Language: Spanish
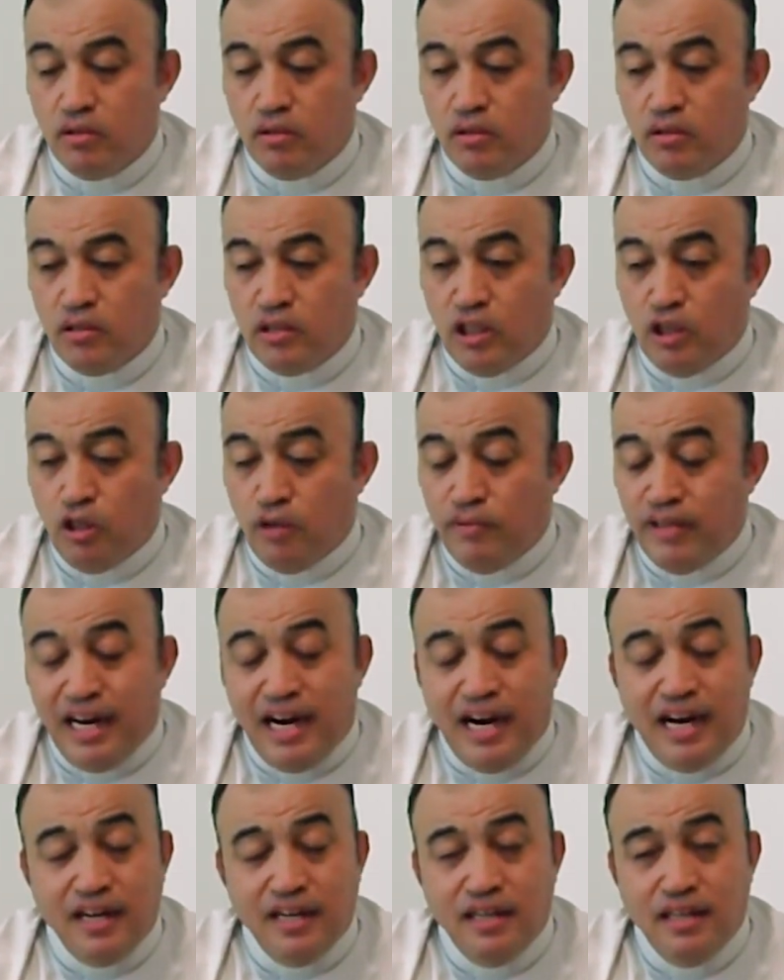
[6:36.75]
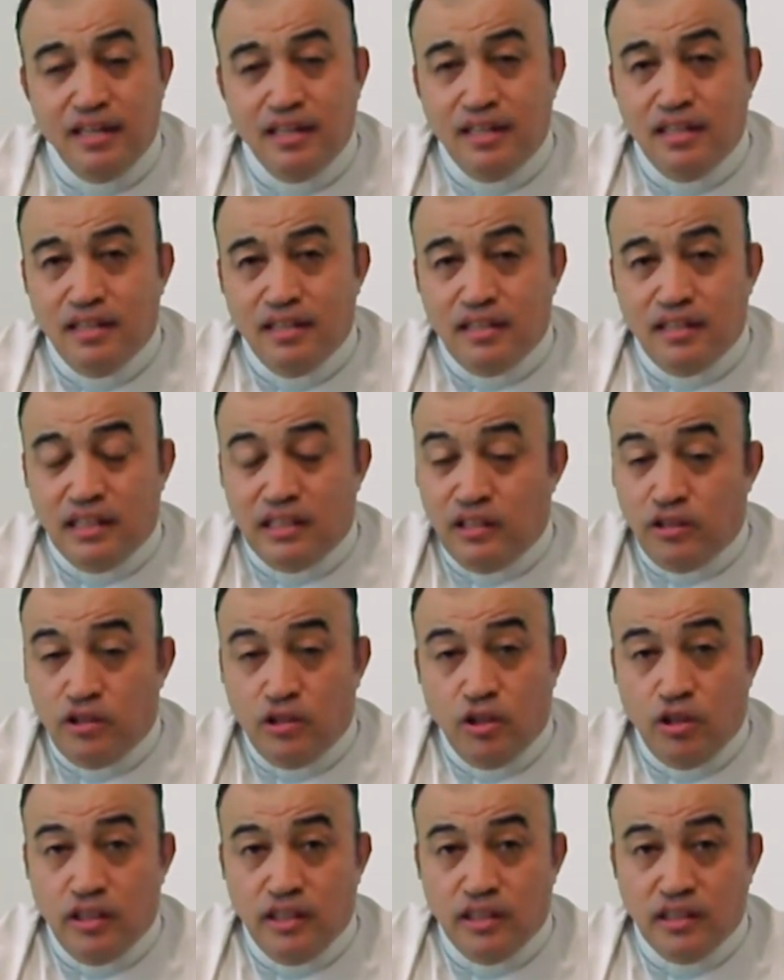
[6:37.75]
Se tomarán
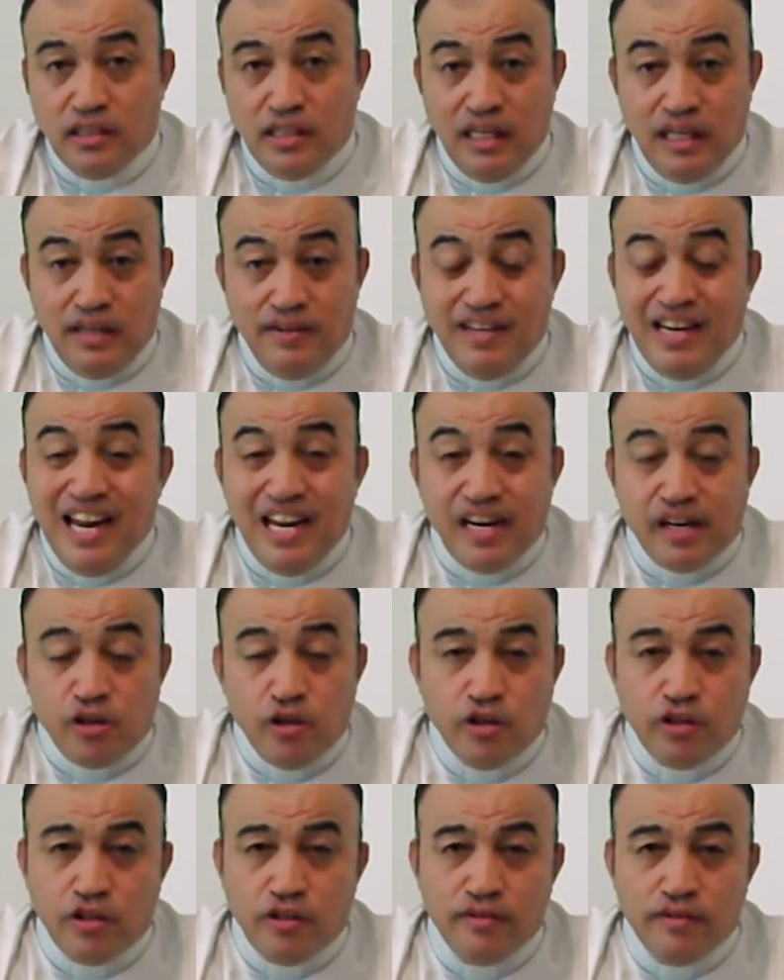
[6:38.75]
decisiones que llevan al error.